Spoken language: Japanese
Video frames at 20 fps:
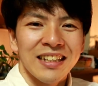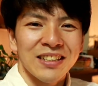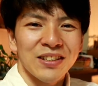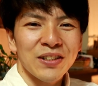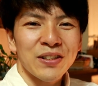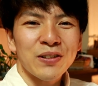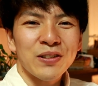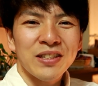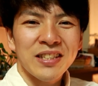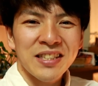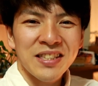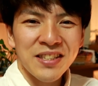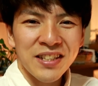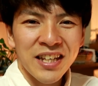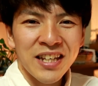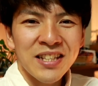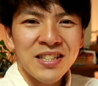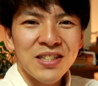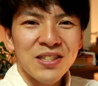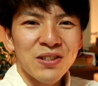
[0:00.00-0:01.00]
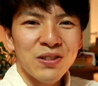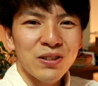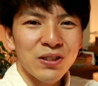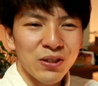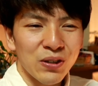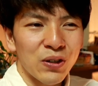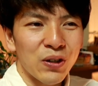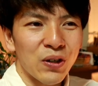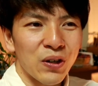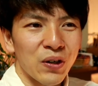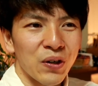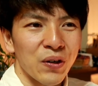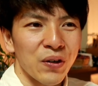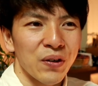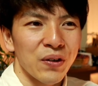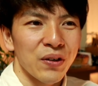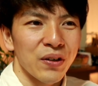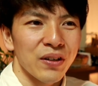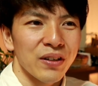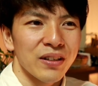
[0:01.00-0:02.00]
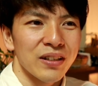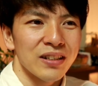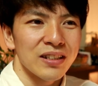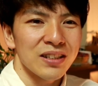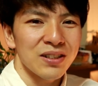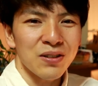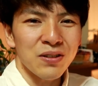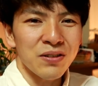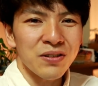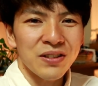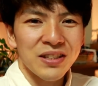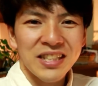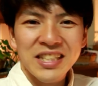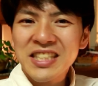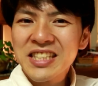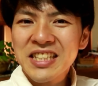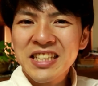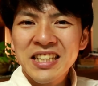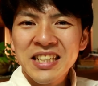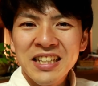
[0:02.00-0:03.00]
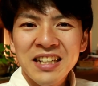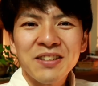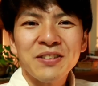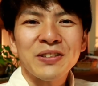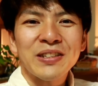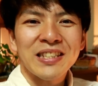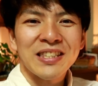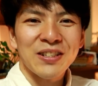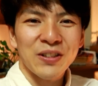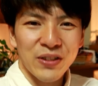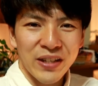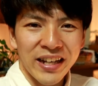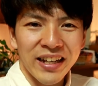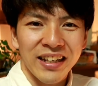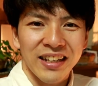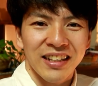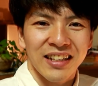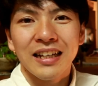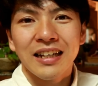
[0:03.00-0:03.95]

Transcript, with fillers: それを実現するとすごく自信になるんですよね。